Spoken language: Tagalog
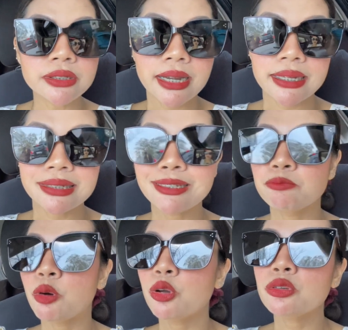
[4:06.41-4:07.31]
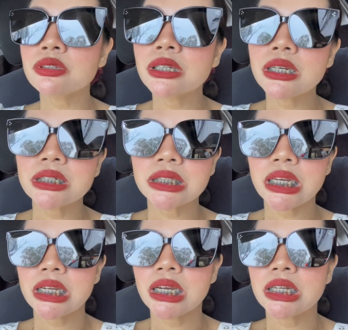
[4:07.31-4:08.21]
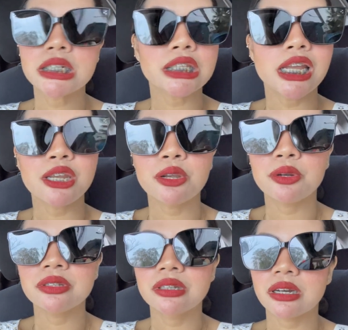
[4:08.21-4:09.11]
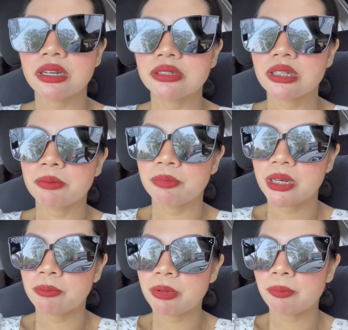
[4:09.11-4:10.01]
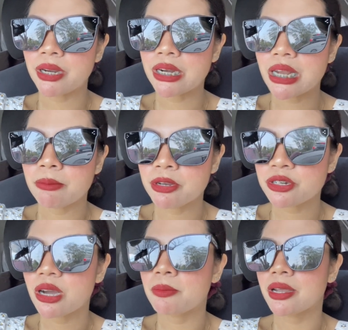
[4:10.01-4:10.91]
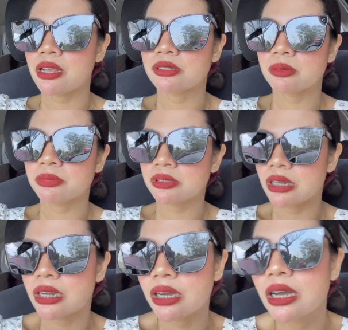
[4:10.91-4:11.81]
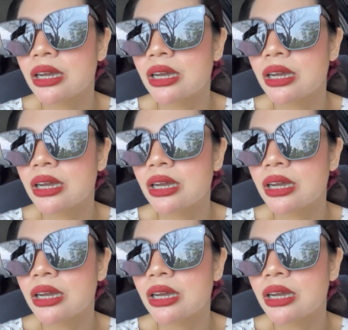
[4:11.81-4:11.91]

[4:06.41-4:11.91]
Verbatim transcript: guys. Bonus na lang talaga na thank you Lord ka kasi nagpinagpe-pray namin siya kapag exams niya.